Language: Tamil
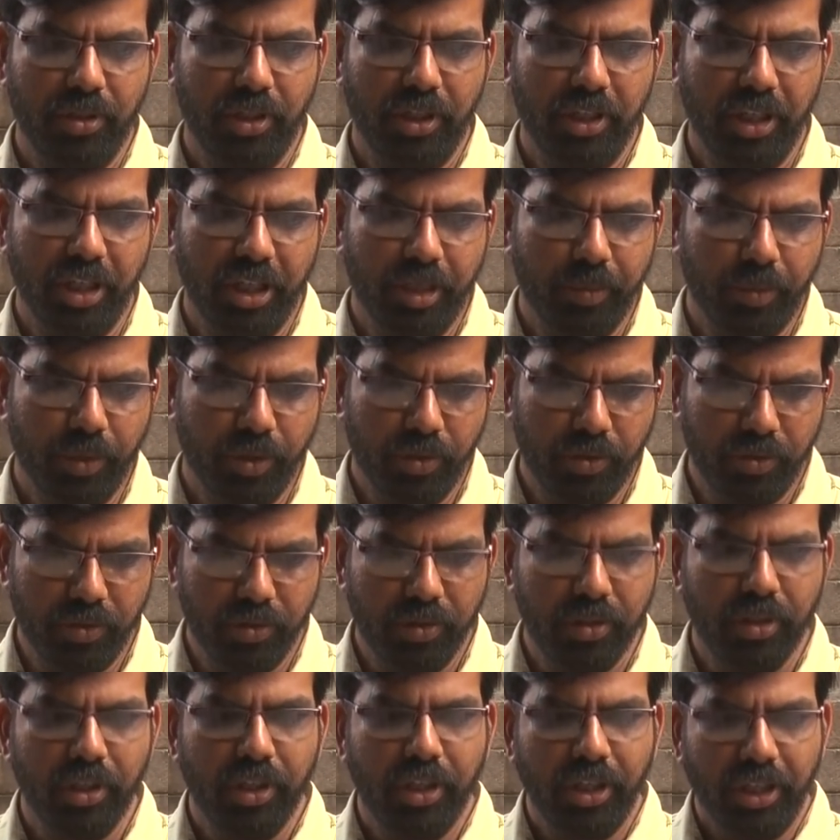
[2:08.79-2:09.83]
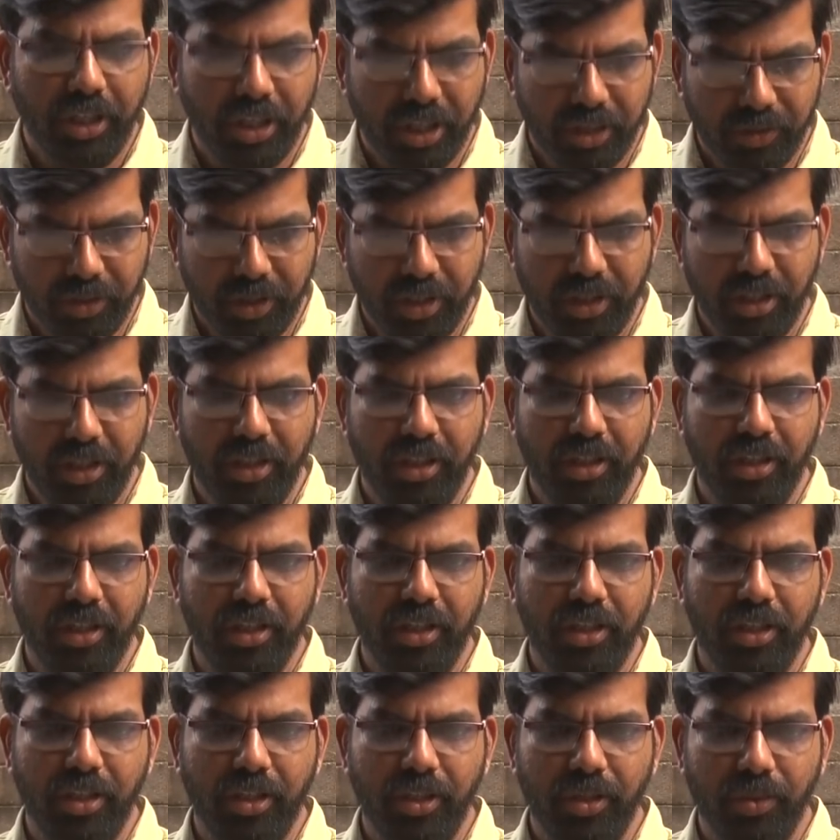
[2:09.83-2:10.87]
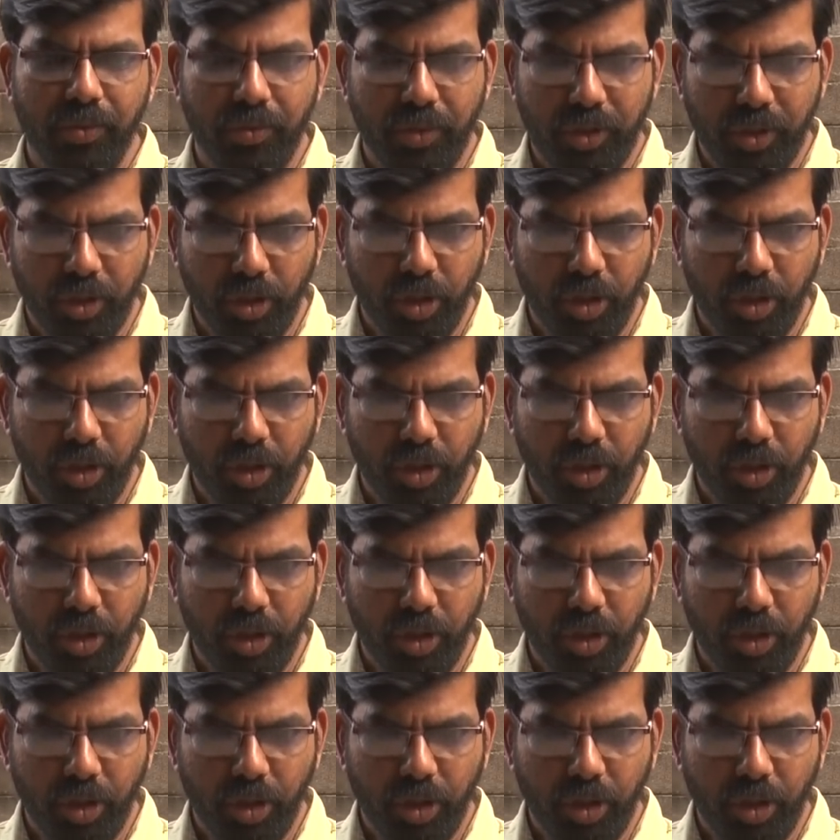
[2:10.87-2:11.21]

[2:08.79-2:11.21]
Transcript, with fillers: ஐயா என்ன பண்ணணும் இதை வந்து ஒரு